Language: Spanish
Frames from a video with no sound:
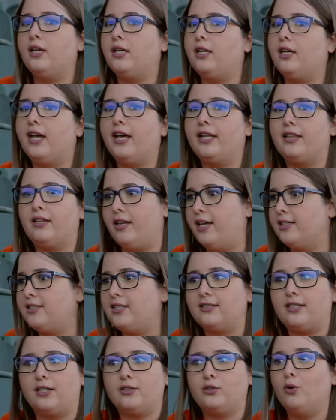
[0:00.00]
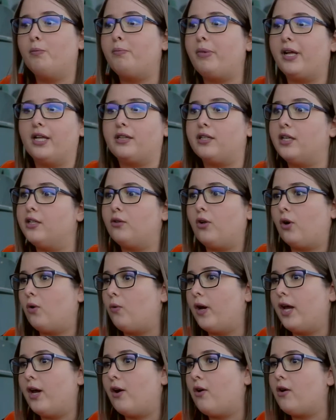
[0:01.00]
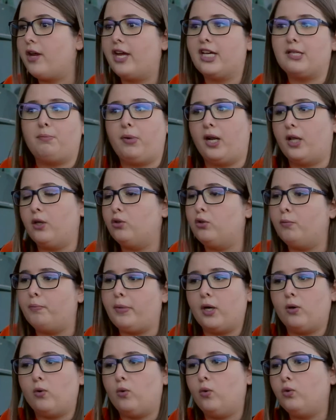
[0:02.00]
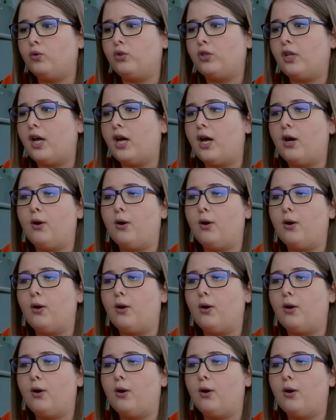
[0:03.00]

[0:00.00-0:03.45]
y eh, tenías que estar súper atento al juego y esperando tu pregunta